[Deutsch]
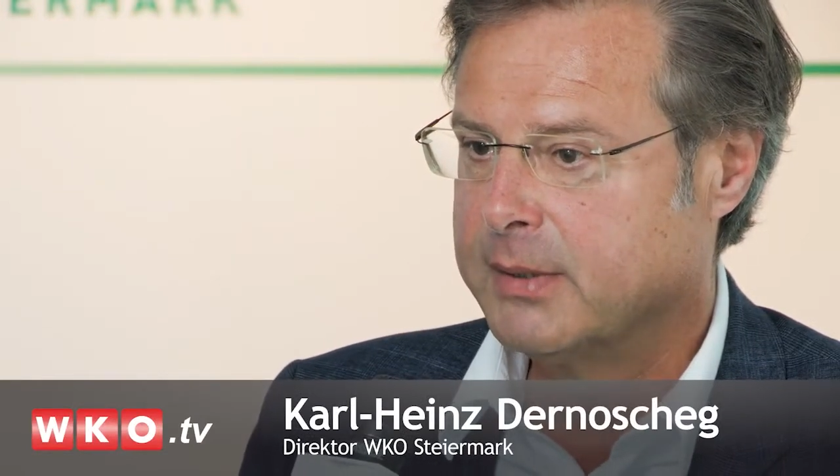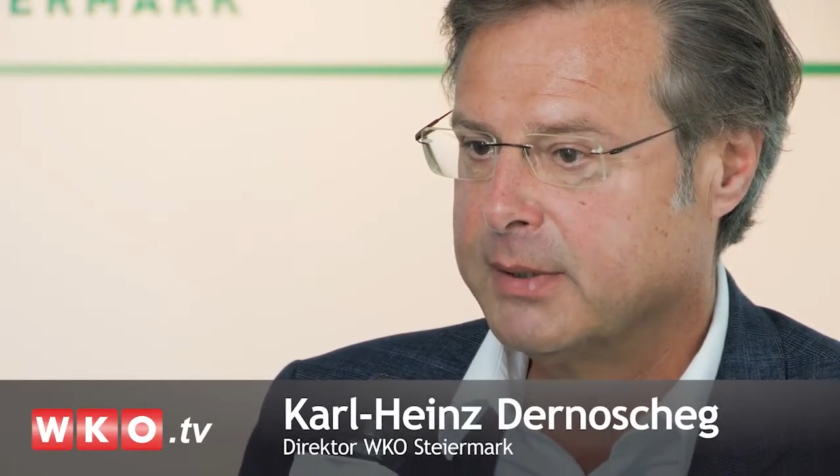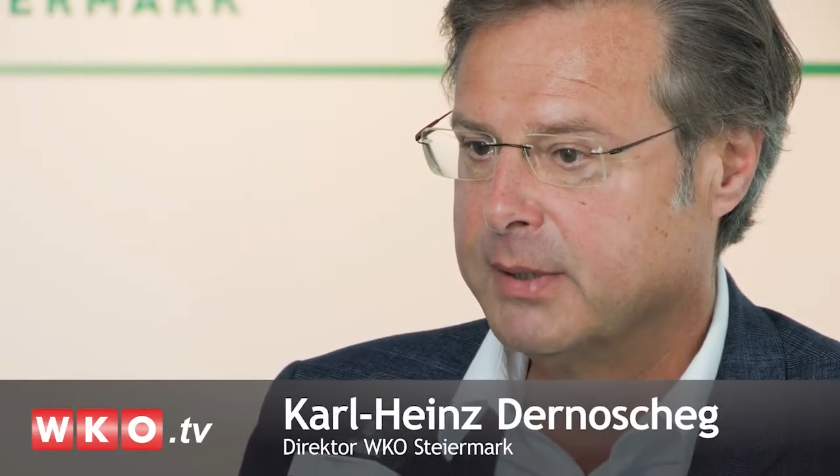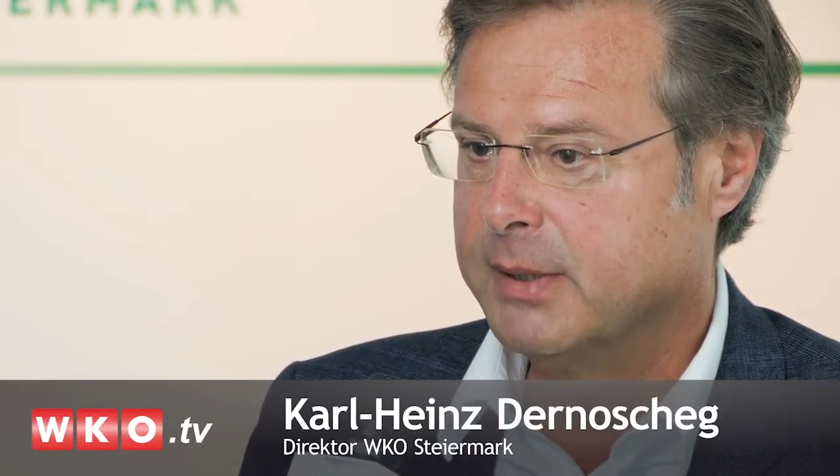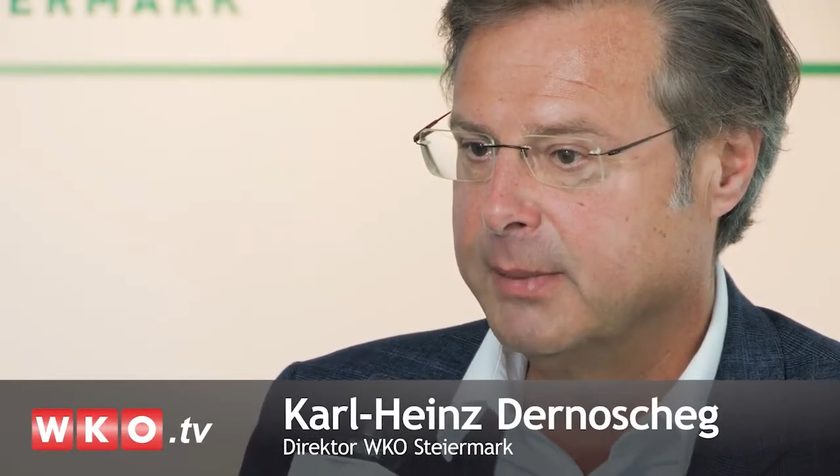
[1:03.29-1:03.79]

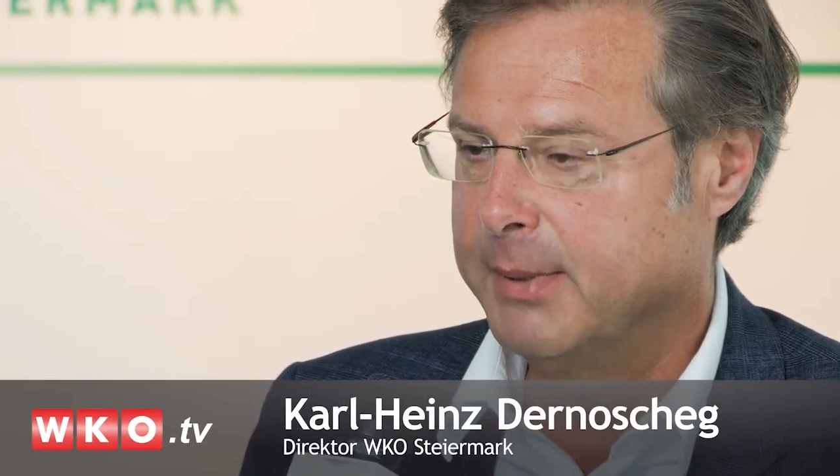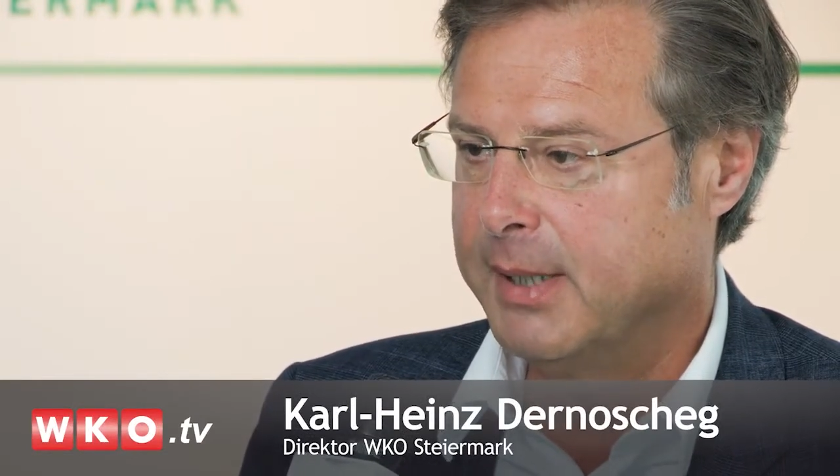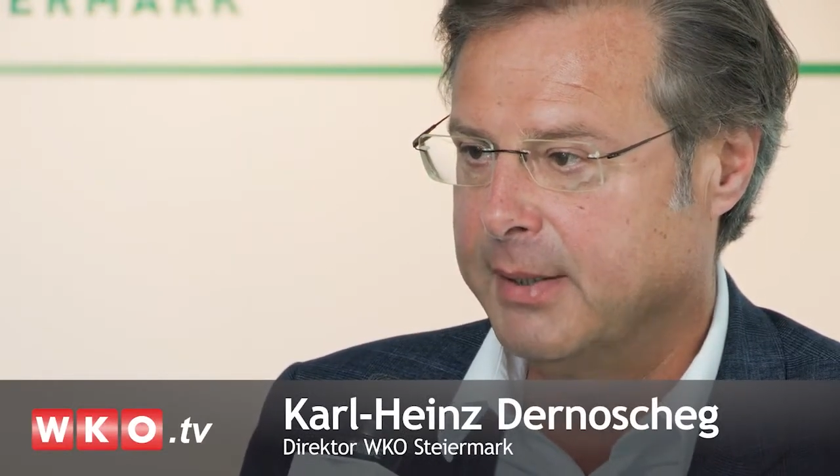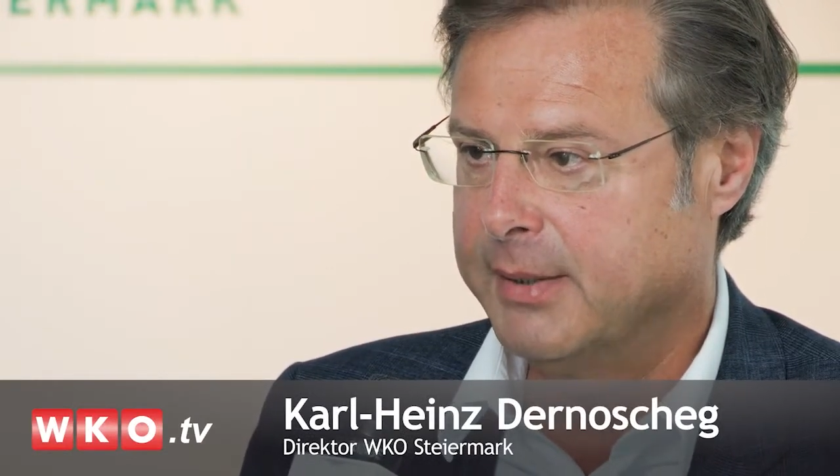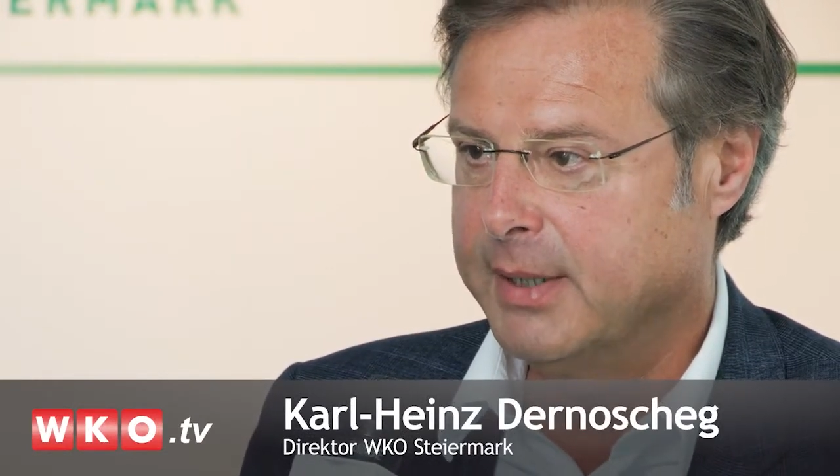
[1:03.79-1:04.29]
Sie
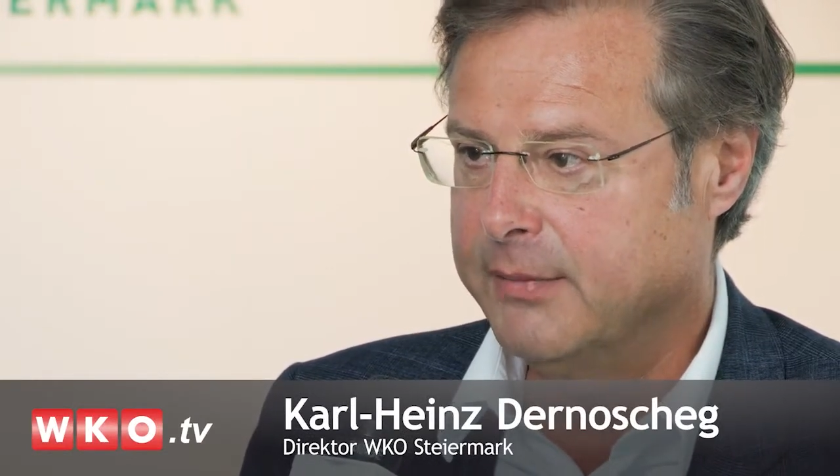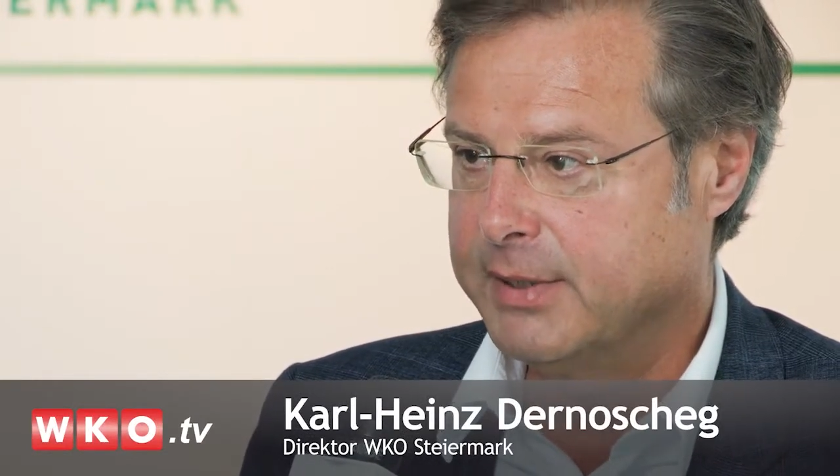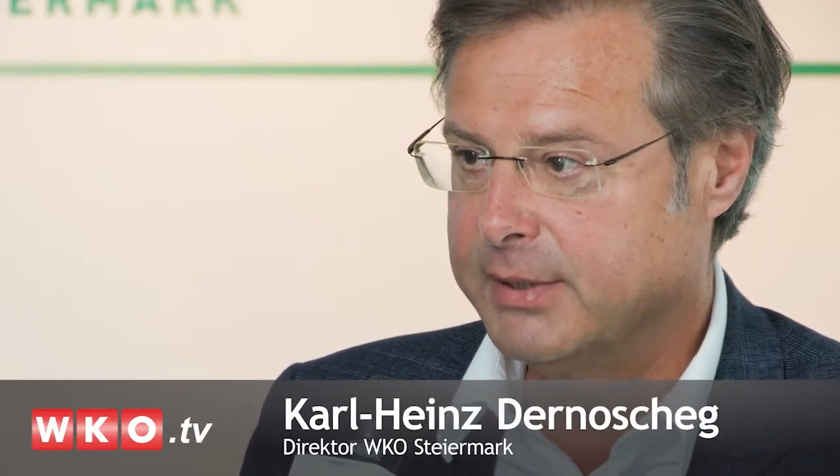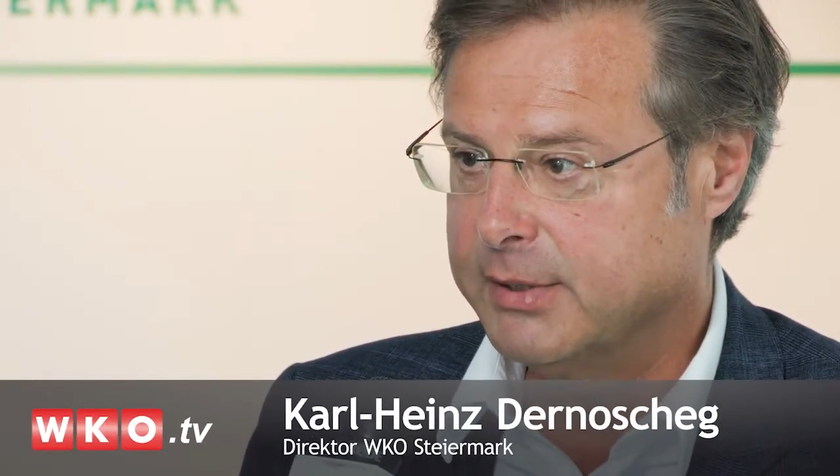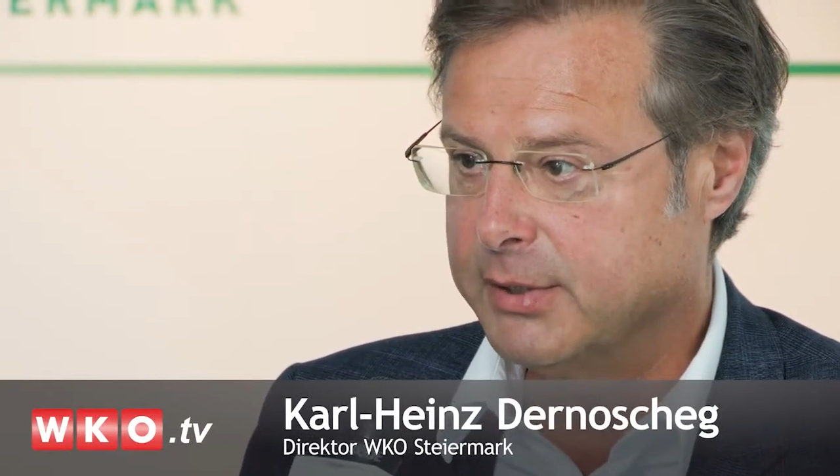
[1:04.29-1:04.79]
planen
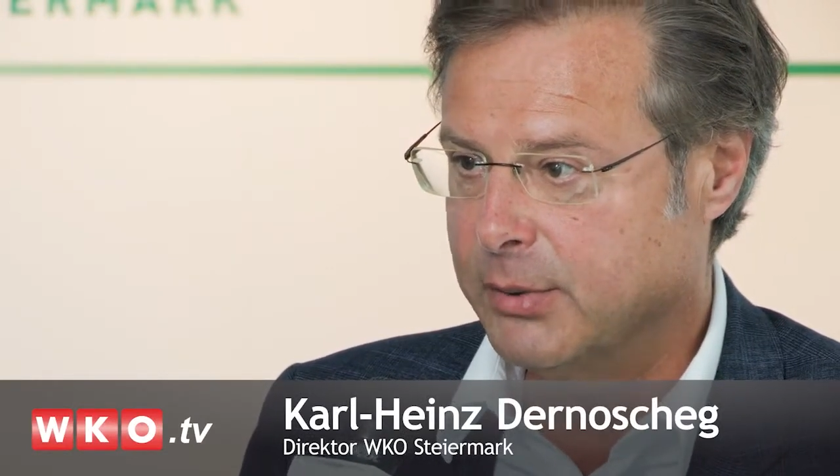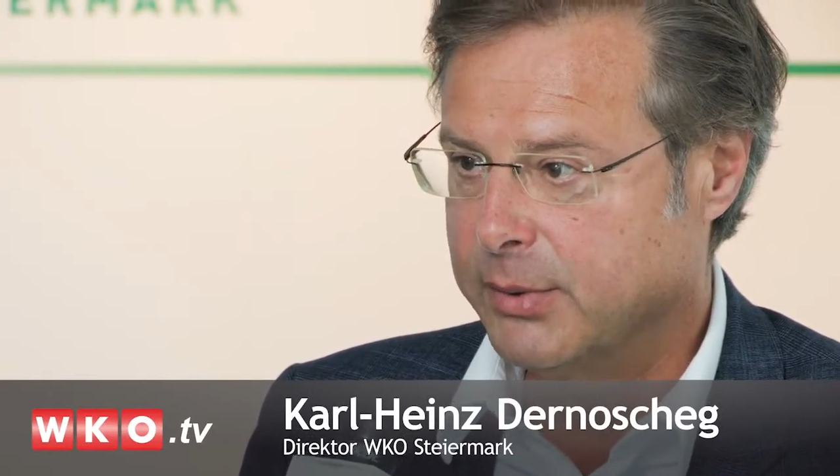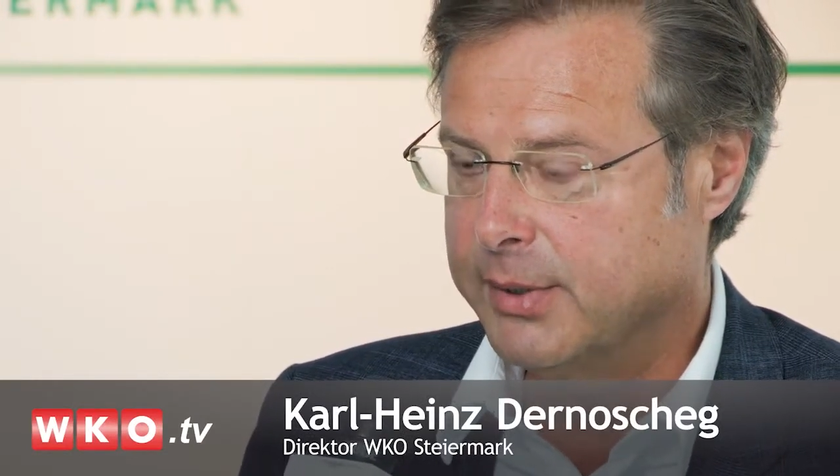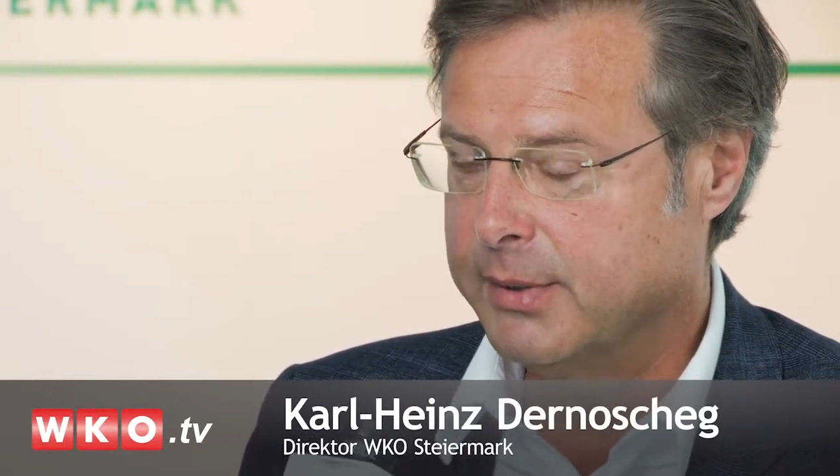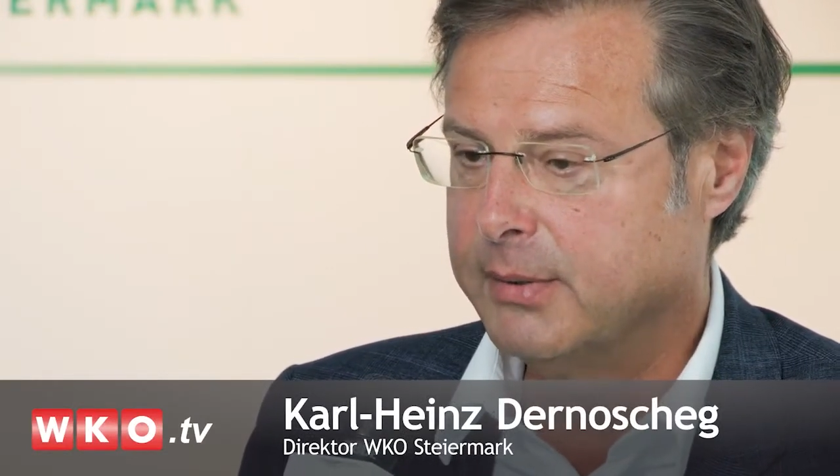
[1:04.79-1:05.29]

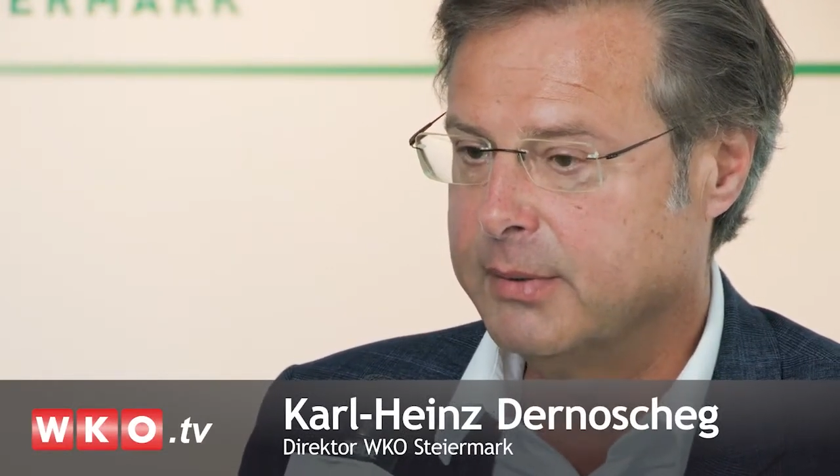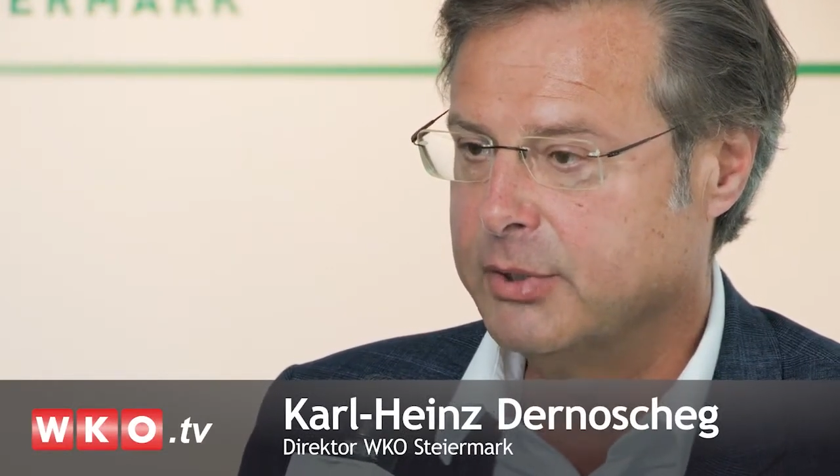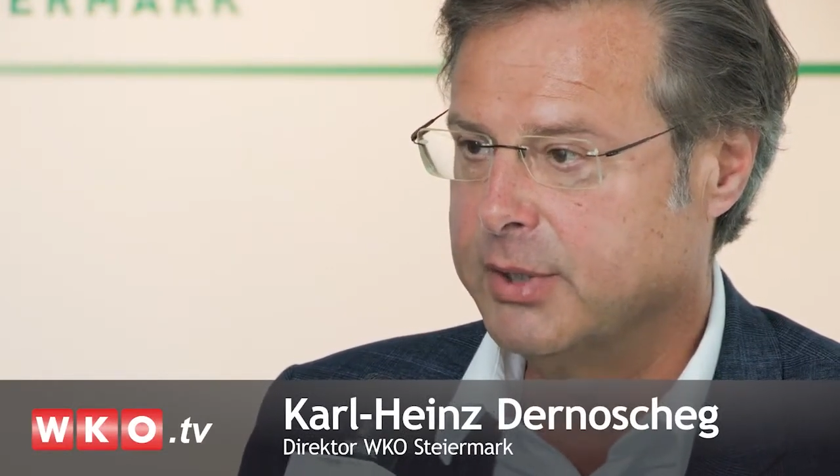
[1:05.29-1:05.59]
Investitionen,